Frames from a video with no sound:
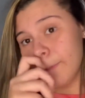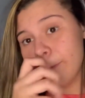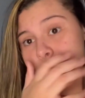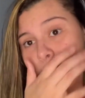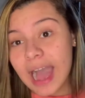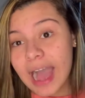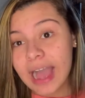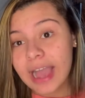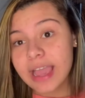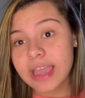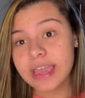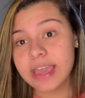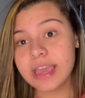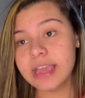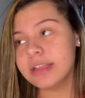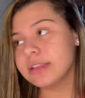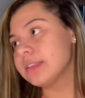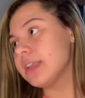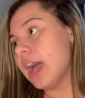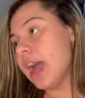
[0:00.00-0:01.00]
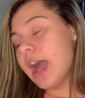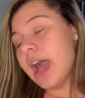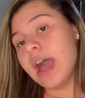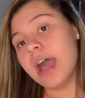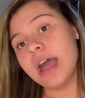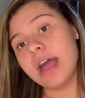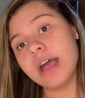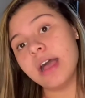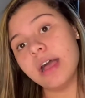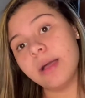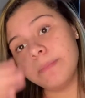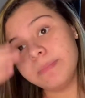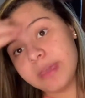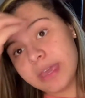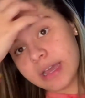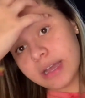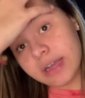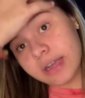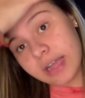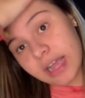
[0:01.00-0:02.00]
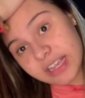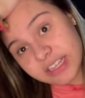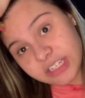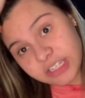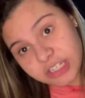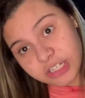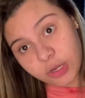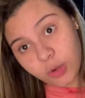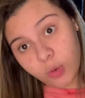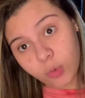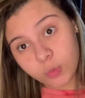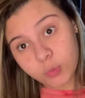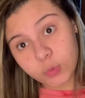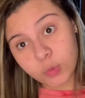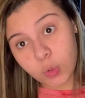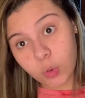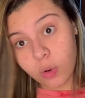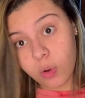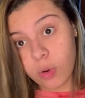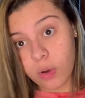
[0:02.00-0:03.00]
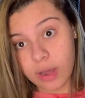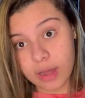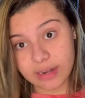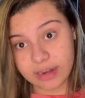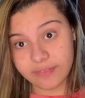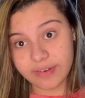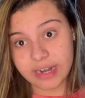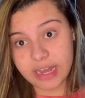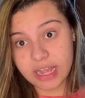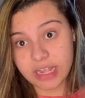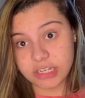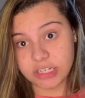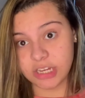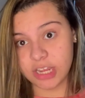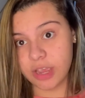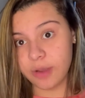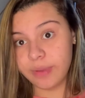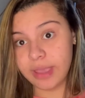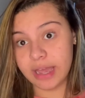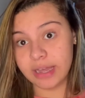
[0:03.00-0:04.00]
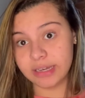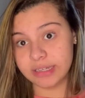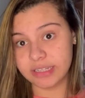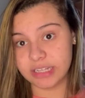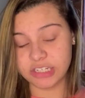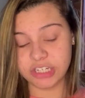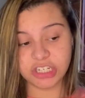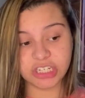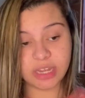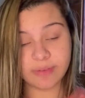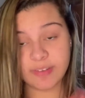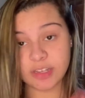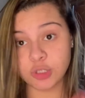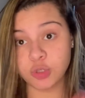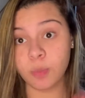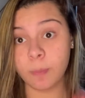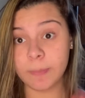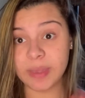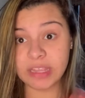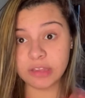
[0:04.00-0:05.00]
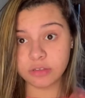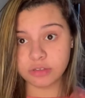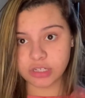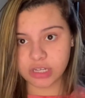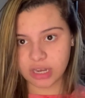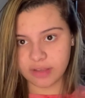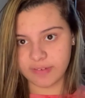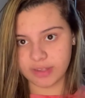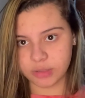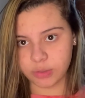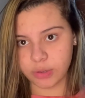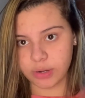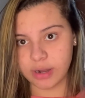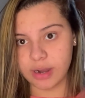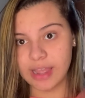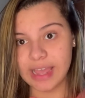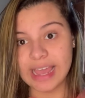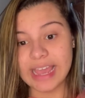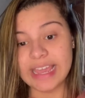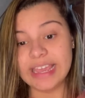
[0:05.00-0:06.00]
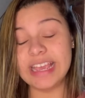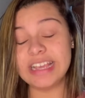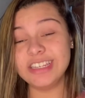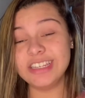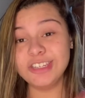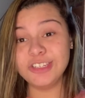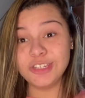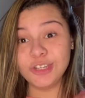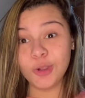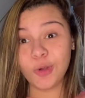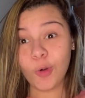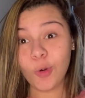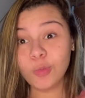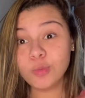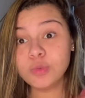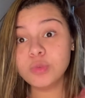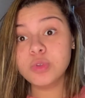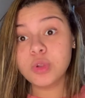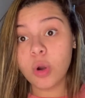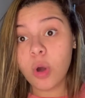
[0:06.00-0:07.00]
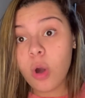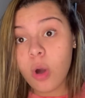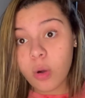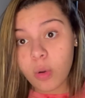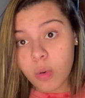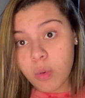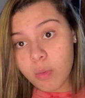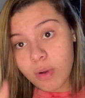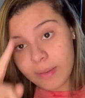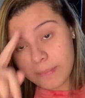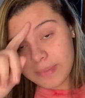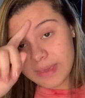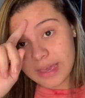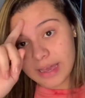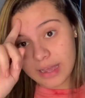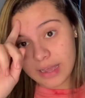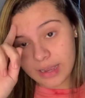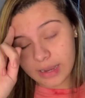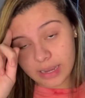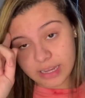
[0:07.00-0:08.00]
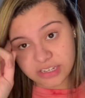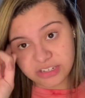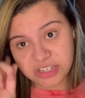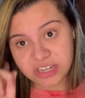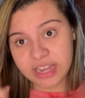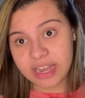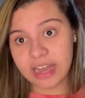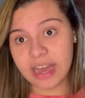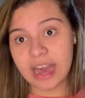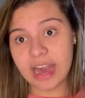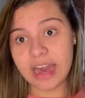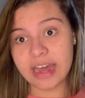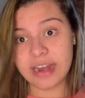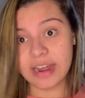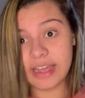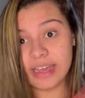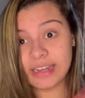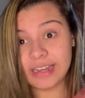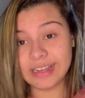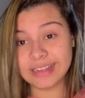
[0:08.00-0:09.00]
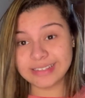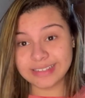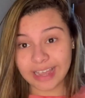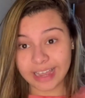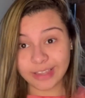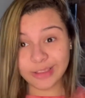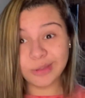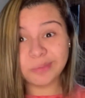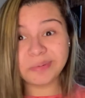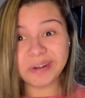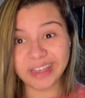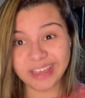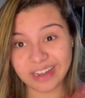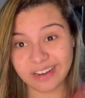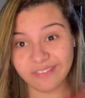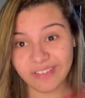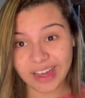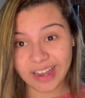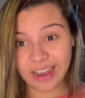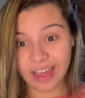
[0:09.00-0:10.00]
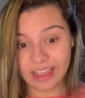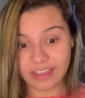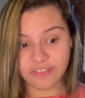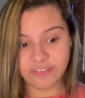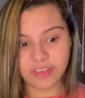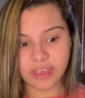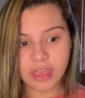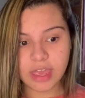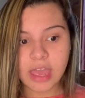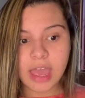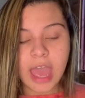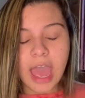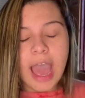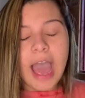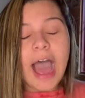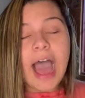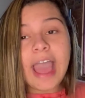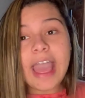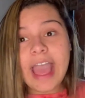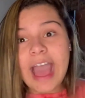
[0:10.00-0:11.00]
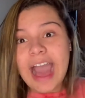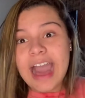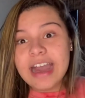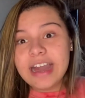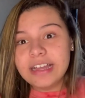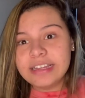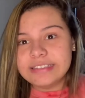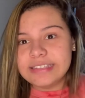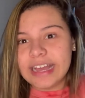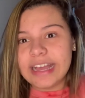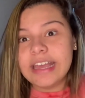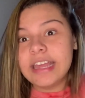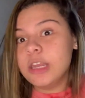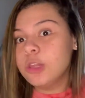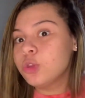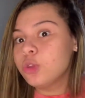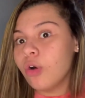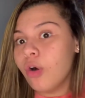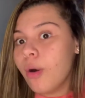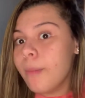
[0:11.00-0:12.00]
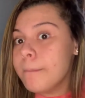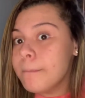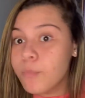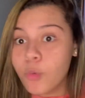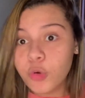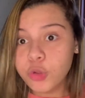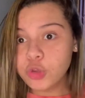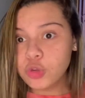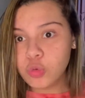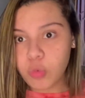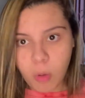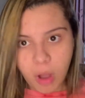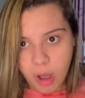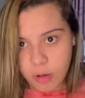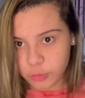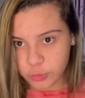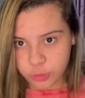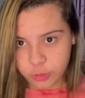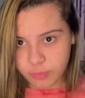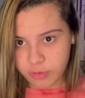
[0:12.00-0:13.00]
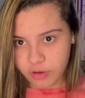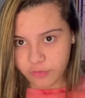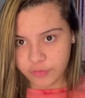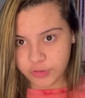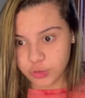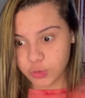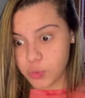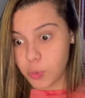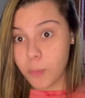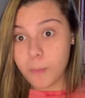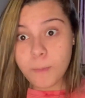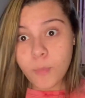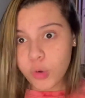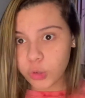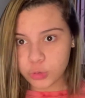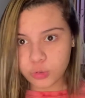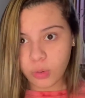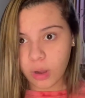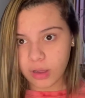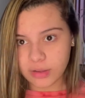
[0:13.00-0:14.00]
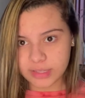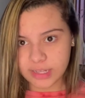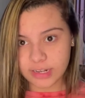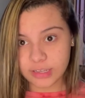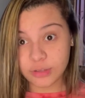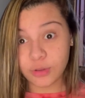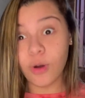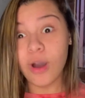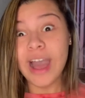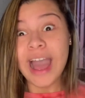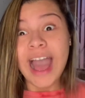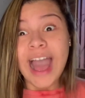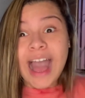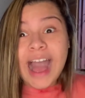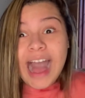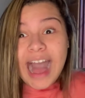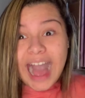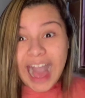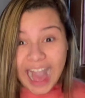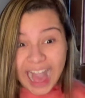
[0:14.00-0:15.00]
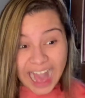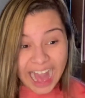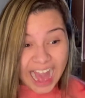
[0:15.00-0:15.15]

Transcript: Aí, a Bianca, a gente encontrou, na verdade, eu e a Ana, a gente tava subindo de elevador e a gente encontrou com a Bianca de cara, ela saindo pra gravar a live. A Ana gritou muito alto no meu ouvido, muito alto. Ela gritou, ah!